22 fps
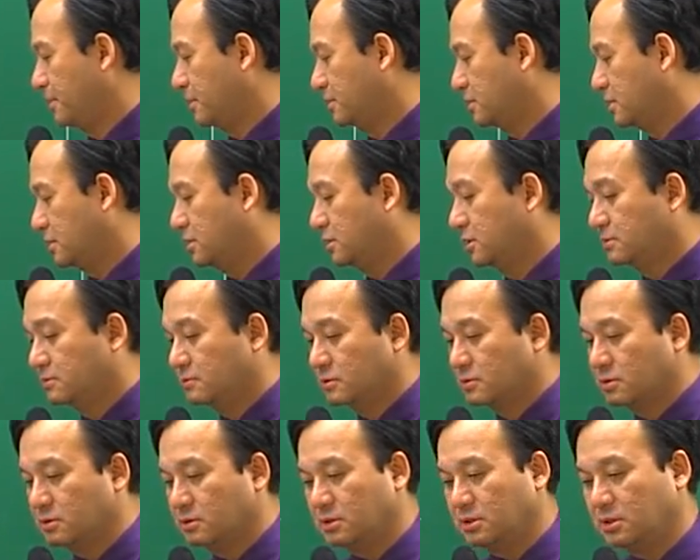자 지금
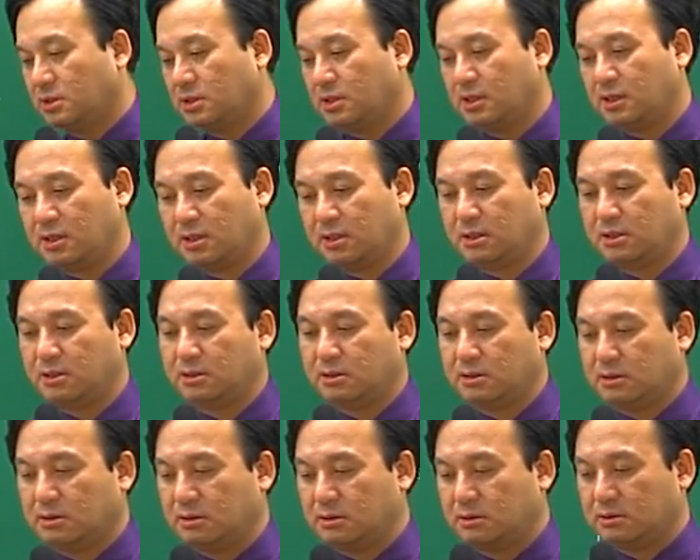거기에
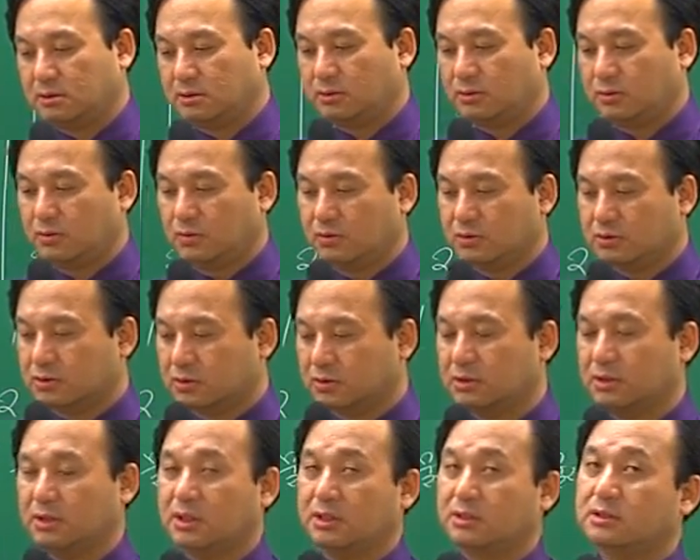용어
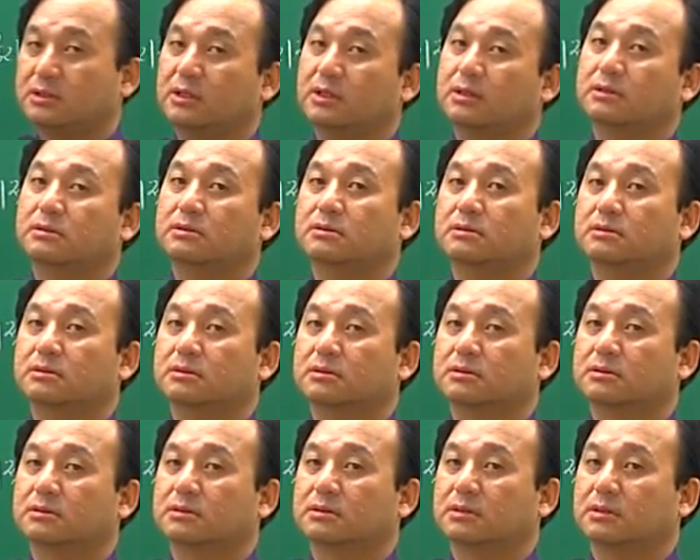정리가 있는데요.
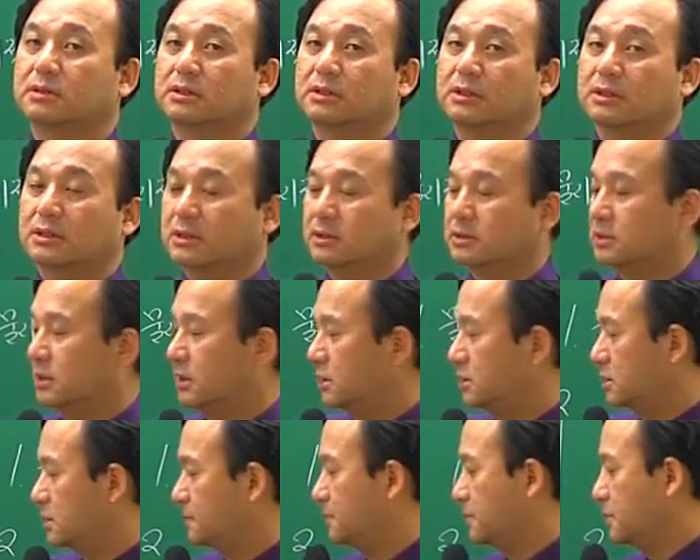자이
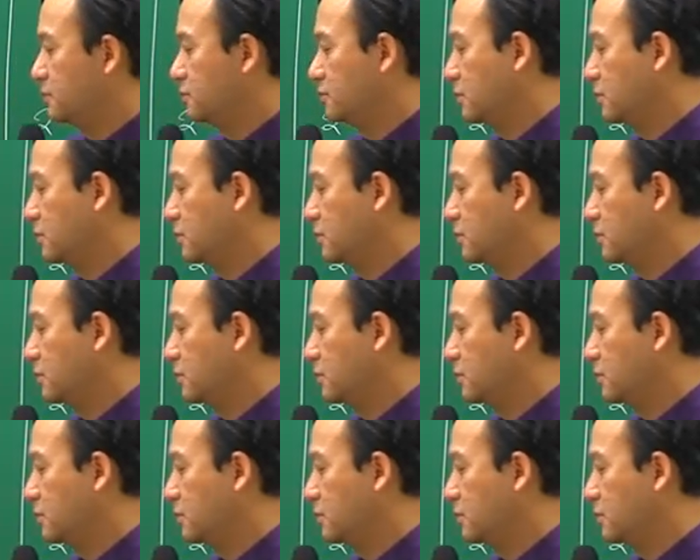칠판